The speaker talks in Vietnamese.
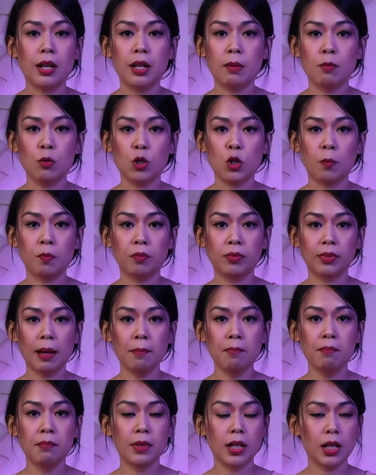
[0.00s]
niệm trong
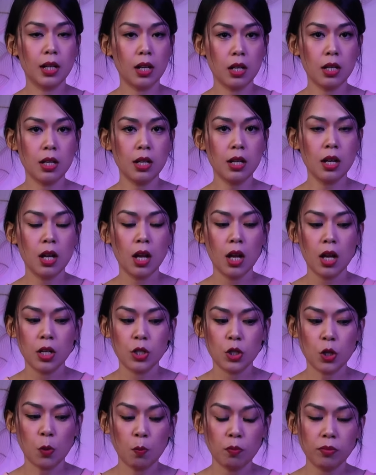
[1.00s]
tâm ý,
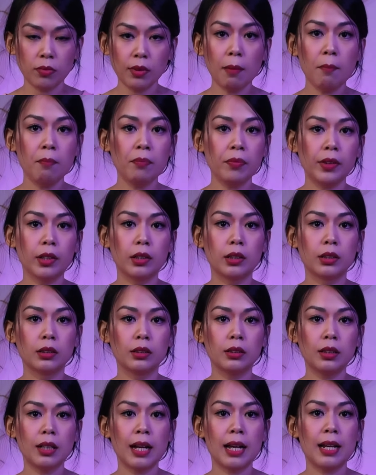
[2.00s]
trong tâm
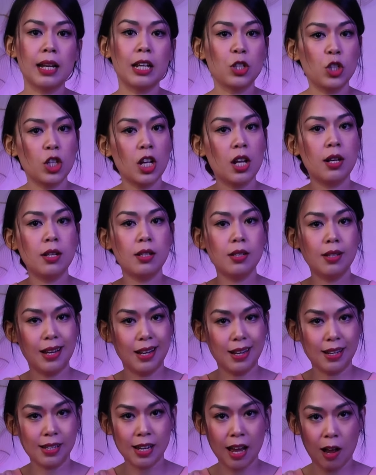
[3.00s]
tưởng hay là trên
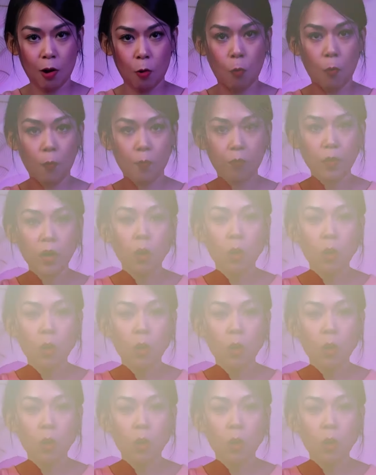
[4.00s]
đỉnh đầu.